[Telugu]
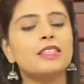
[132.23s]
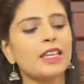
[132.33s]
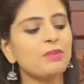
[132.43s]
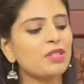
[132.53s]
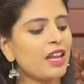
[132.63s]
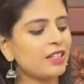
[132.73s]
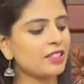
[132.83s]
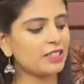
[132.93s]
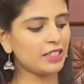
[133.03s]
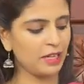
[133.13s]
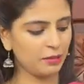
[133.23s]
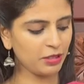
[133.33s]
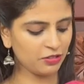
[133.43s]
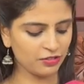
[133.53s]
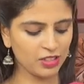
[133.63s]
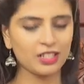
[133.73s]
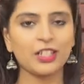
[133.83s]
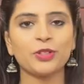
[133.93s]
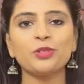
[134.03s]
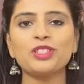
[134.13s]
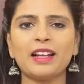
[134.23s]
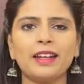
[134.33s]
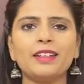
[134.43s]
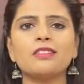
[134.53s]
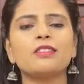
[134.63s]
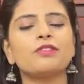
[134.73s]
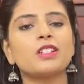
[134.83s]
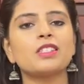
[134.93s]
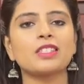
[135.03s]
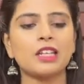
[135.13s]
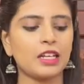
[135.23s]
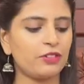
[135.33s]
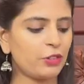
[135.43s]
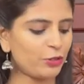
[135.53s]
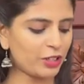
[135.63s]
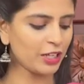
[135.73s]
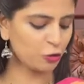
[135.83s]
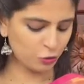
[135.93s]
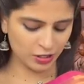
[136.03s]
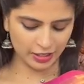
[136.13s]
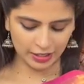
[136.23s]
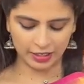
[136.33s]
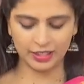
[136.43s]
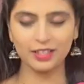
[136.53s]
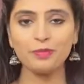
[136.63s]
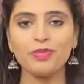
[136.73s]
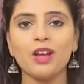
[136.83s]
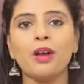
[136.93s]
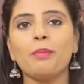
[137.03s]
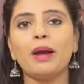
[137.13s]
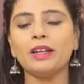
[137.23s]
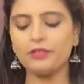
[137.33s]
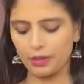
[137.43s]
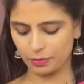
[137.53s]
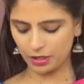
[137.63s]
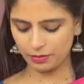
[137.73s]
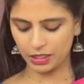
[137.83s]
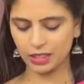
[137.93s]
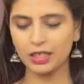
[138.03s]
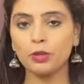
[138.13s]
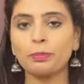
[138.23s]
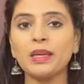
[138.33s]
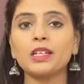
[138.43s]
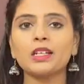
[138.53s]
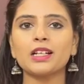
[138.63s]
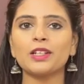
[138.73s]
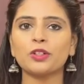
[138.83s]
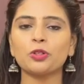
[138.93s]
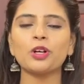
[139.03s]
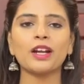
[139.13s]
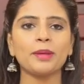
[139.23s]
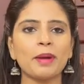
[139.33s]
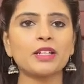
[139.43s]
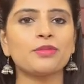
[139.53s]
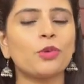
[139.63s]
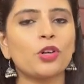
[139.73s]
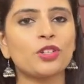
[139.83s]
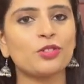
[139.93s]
సేమ్ శారీ అండి ఏమీ డిఫరెన్స్ లేదు స్లైట్ డిఫరెన్సెస్ అనేవి ఉంటాయి చూస్తారు కదా పైన వైపున మనకి పింక్ కలర్తో కడ్డీ ప్యాటర్న్ బార్డర్